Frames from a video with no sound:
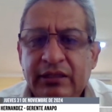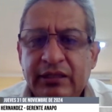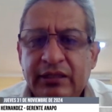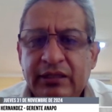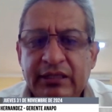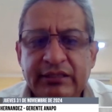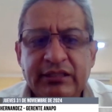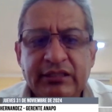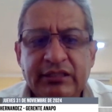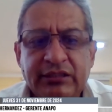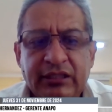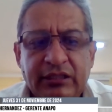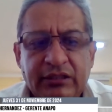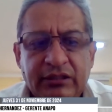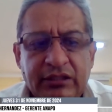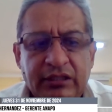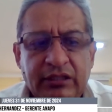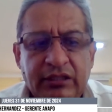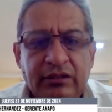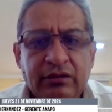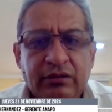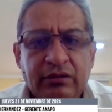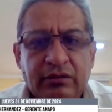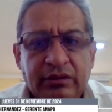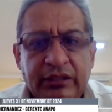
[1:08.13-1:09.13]
y en ese
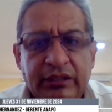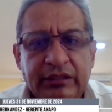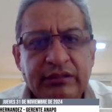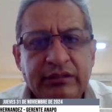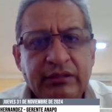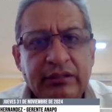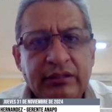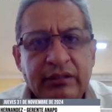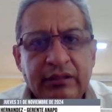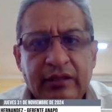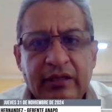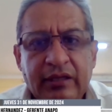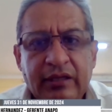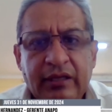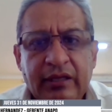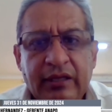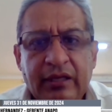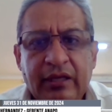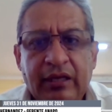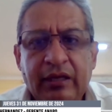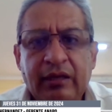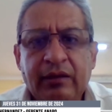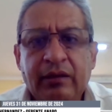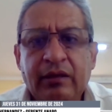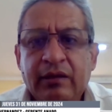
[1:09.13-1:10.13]
sentido es
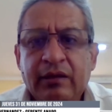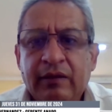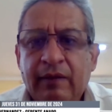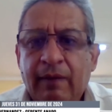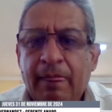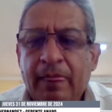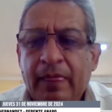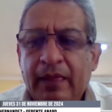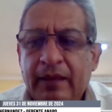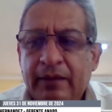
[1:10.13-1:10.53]
que